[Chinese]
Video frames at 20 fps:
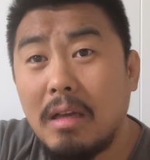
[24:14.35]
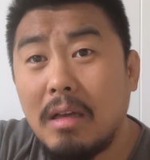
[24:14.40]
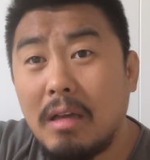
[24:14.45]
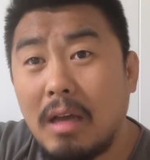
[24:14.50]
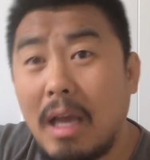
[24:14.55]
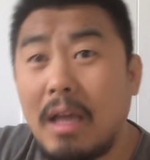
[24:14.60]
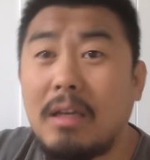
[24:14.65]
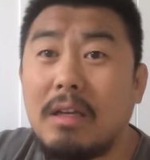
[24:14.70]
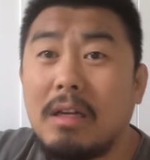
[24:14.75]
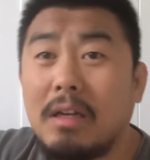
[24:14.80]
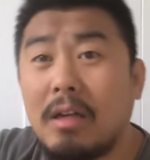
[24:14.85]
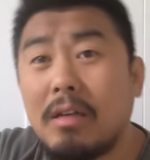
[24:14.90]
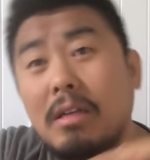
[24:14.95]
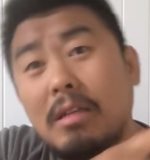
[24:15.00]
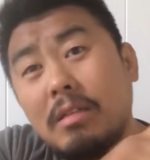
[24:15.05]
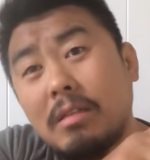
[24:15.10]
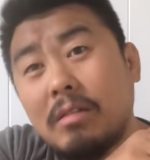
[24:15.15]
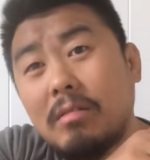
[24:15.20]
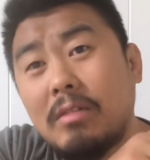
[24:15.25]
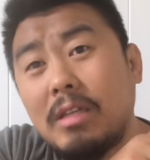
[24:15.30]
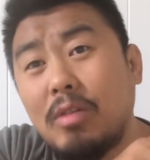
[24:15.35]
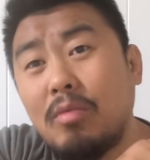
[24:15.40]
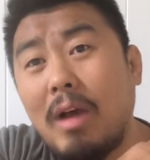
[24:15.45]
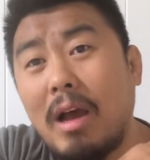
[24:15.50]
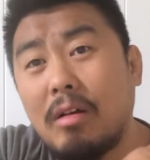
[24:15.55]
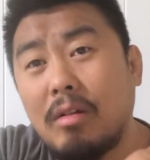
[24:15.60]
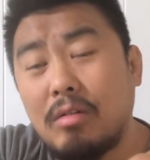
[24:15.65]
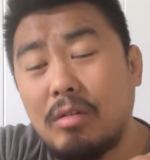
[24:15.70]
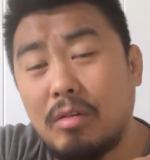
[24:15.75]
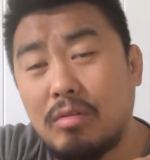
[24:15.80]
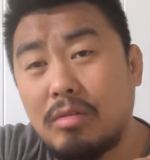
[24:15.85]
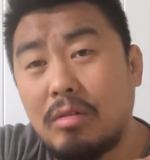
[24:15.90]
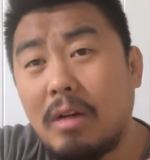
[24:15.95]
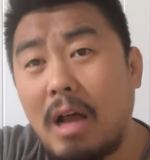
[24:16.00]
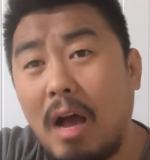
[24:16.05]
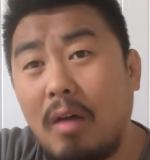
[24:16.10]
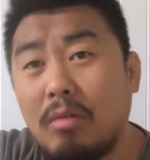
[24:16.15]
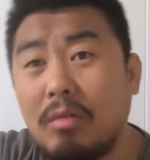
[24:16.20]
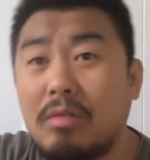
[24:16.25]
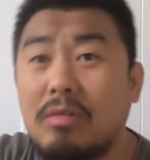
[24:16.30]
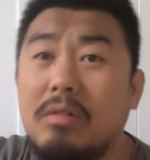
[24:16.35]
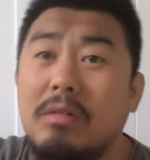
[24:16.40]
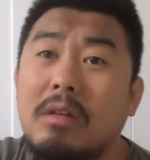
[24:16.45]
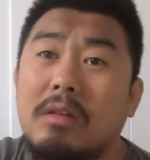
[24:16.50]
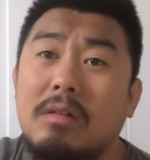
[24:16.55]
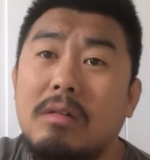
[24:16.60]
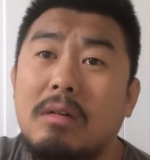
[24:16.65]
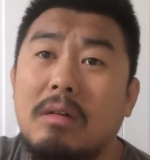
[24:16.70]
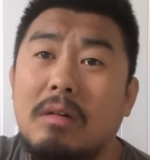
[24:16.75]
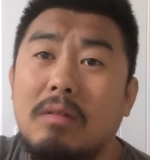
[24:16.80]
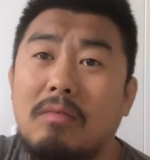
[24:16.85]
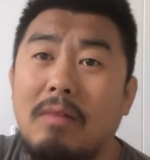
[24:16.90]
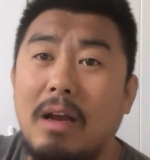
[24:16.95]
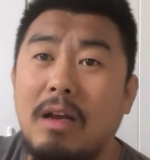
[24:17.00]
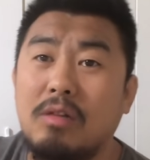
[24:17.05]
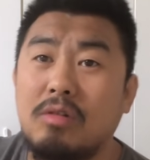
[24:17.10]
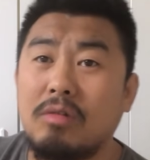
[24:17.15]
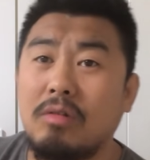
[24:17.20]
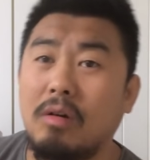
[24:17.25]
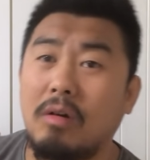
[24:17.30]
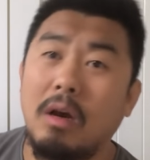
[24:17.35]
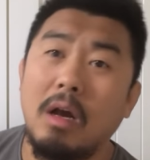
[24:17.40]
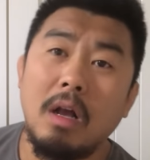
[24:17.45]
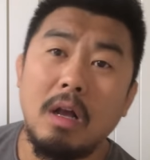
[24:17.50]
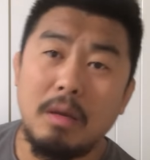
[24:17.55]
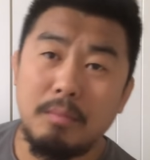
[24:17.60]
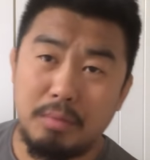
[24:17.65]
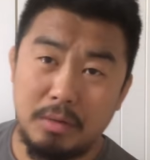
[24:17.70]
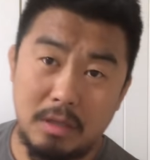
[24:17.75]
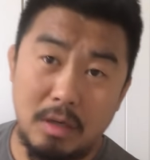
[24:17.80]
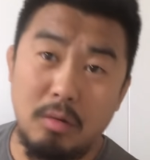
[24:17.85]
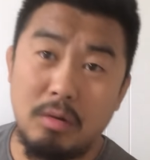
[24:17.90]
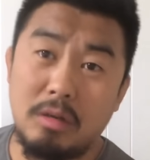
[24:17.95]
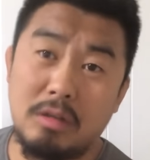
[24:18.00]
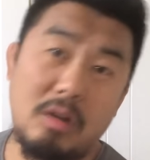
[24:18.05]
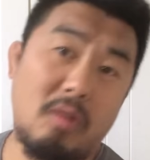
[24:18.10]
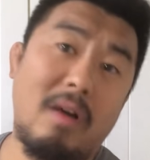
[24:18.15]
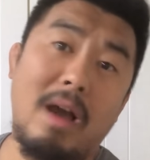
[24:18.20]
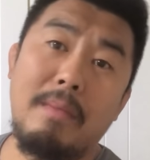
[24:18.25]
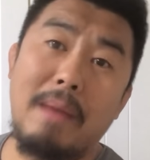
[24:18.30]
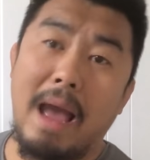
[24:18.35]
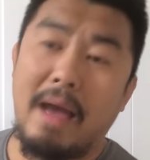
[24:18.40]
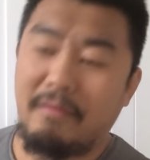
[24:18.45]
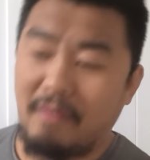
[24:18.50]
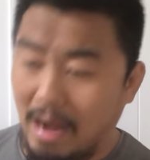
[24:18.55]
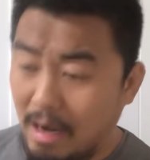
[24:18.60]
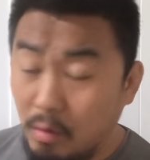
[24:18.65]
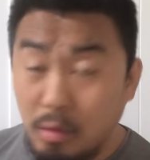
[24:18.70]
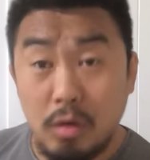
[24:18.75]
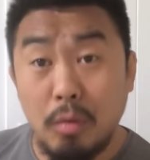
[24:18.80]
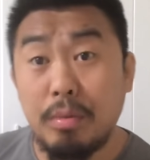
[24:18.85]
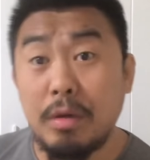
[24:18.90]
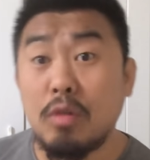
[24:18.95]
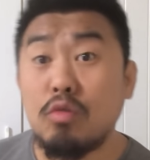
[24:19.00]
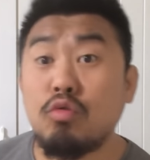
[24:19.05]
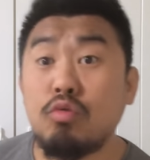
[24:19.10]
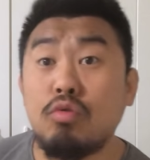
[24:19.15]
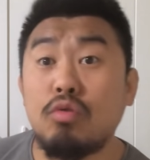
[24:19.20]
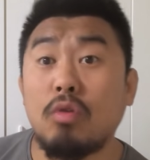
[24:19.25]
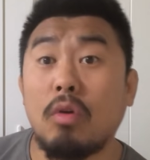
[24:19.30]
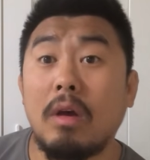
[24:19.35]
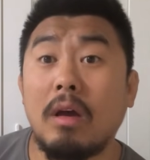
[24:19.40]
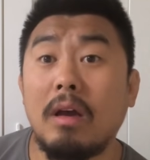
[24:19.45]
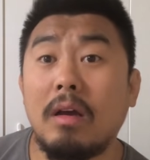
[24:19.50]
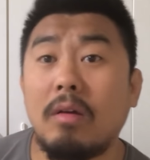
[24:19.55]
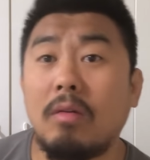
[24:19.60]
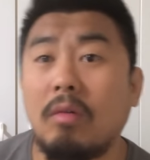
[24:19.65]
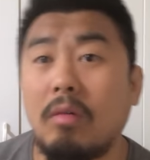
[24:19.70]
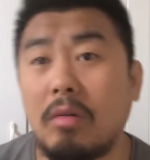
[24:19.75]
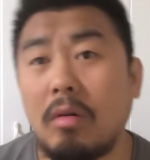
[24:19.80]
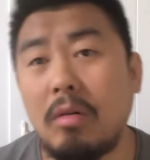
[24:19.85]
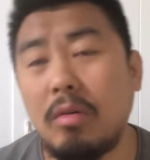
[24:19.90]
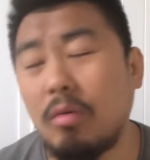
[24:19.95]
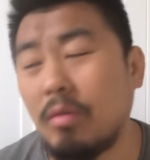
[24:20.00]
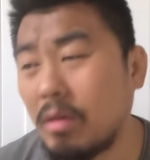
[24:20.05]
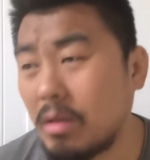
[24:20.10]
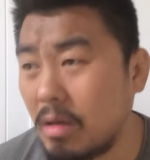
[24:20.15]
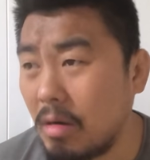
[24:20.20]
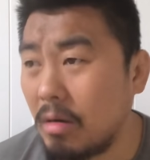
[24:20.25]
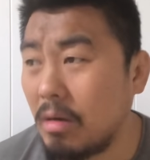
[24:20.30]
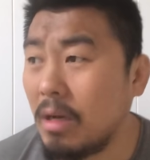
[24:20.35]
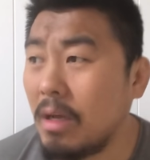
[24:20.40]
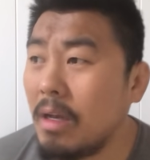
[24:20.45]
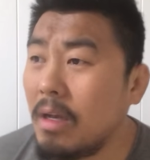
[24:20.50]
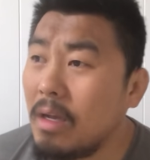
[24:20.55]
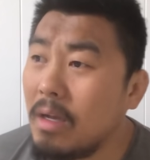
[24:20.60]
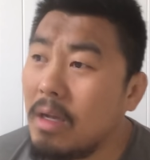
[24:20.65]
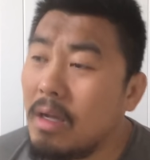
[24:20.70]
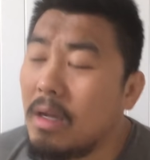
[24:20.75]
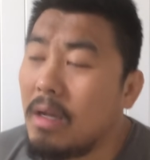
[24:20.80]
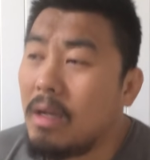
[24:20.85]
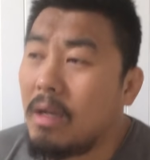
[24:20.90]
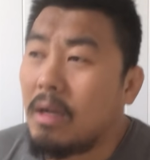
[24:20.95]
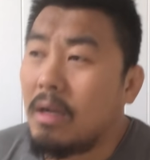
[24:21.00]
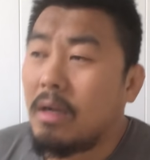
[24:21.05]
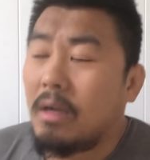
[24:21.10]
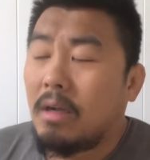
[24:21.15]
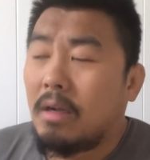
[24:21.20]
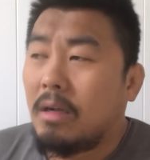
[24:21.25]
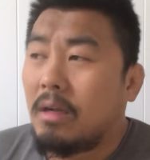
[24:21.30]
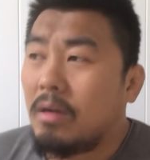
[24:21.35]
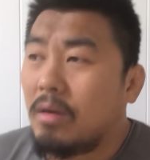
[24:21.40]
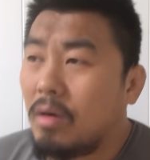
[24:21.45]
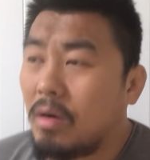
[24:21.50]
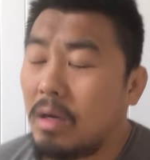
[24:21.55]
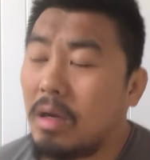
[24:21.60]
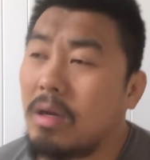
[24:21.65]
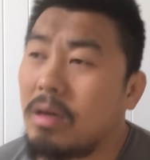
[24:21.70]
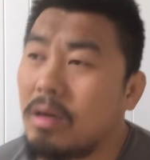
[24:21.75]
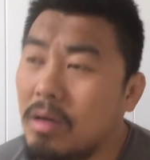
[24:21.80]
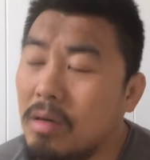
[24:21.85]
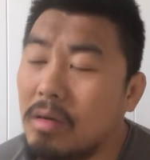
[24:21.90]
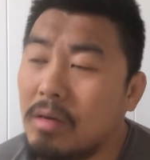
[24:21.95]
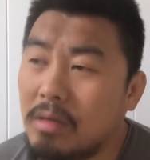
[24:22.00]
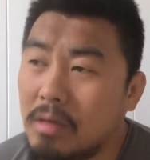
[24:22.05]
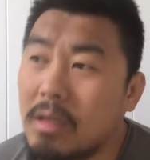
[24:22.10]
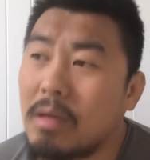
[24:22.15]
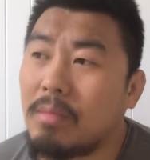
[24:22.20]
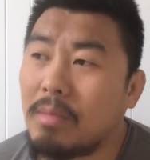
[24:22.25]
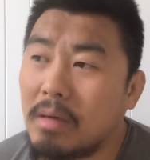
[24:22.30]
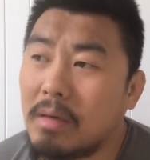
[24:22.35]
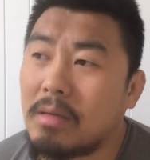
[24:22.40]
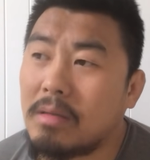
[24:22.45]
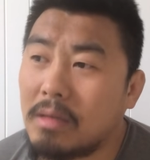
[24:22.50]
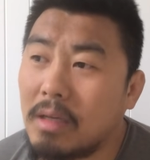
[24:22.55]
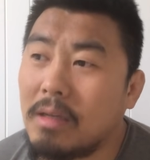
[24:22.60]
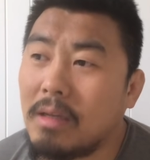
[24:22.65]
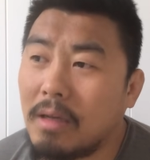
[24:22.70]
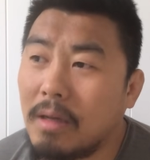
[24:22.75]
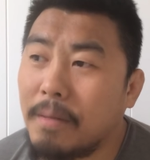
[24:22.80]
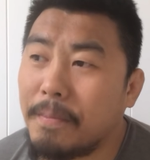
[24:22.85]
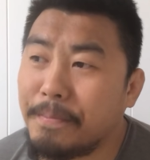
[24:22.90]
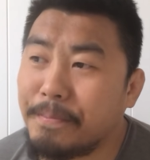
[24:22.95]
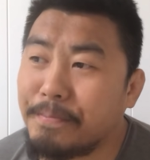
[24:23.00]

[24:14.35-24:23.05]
哎，这这医院有有食堂，我就吃了吃。完了之后不行，我就叫外卖，反正我就不能出去。我说，哟，我操！我说，哥们儿，真的